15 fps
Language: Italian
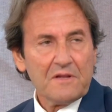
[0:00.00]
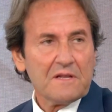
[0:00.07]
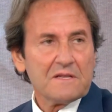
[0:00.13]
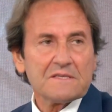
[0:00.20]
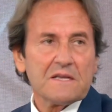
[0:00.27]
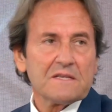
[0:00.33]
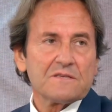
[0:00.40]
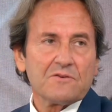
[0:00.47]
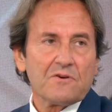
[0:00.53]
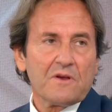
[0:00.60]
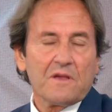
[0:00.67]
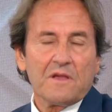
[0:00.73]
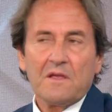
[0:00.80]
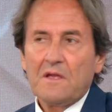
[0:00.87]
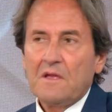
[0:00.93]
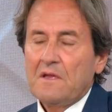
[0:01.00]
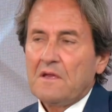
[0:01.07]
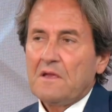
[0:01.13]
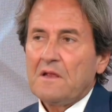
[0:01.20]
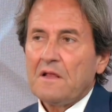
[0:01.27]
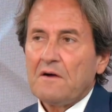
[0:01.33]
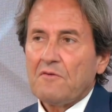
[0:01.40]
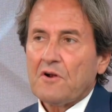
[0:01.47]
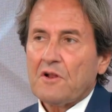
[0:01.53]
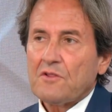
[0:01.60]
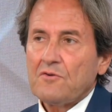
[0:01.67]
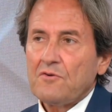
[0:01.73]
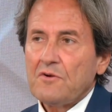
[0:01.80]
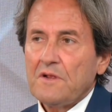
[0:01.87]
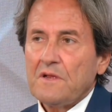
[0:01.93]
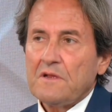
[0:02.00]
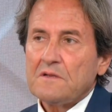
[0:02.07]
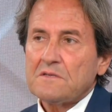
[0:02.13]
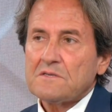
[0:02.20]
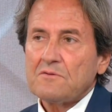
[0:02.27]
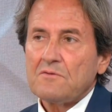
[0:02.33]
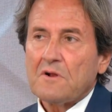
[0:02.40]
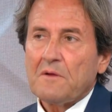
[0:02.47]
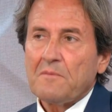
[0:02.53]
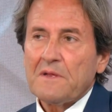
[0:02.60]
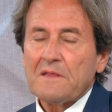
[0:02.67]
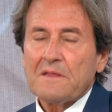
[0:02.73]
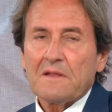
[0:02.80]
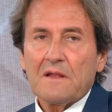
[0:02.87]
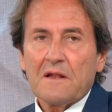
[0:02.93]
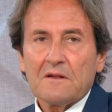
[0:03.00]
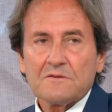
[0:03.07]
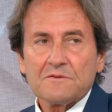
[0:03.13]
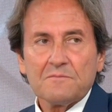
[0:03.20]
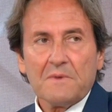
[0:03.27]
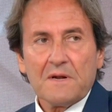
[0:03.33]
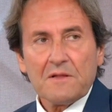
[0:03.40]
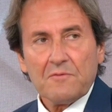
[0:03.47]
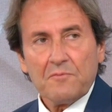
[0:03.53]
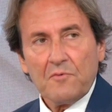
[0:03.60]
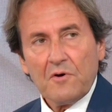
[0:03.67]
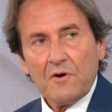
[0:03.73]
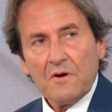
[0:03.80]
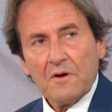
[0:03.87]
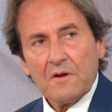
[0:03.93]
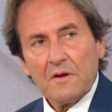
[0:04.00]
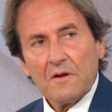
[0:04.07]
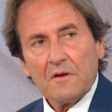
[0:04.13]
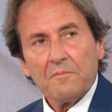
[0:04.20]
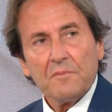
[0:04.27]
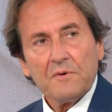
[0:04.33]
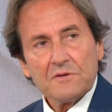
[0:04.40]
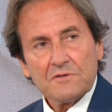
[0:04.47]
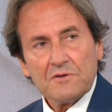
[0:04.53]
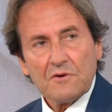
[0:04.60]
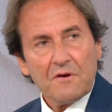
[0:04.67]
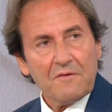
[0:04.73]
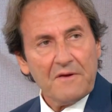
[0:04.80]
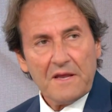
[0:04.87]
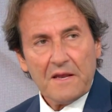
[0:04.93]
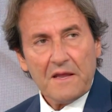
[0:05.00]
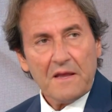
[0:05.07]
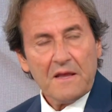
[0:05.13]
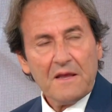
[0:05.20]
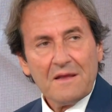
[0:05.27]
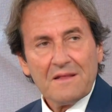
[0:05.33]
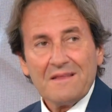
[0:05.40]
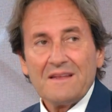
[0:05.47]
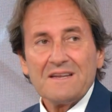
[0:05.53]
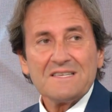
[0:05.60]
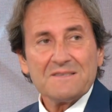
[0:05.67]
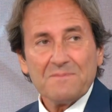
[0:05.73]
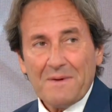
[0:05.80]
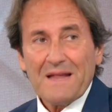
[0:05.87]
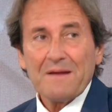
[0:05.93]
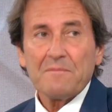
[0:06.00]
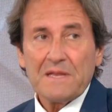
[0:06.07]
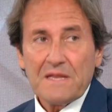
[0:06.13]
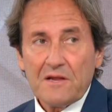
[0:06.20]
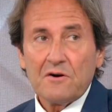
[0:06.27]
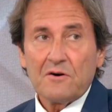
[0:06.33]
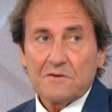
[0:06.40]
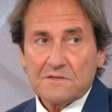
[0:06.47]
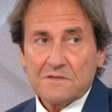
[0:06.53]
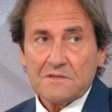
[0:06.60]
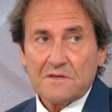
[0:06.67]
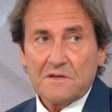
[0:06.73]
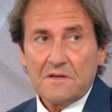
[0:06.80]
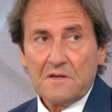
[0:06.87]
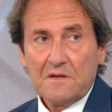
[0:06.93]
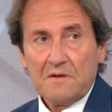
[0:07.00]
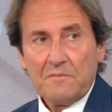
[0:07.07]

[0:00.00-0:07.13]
nel senso che i lavoratori sicuramente dallo smart walking possono avere dei risparmi di costi mm.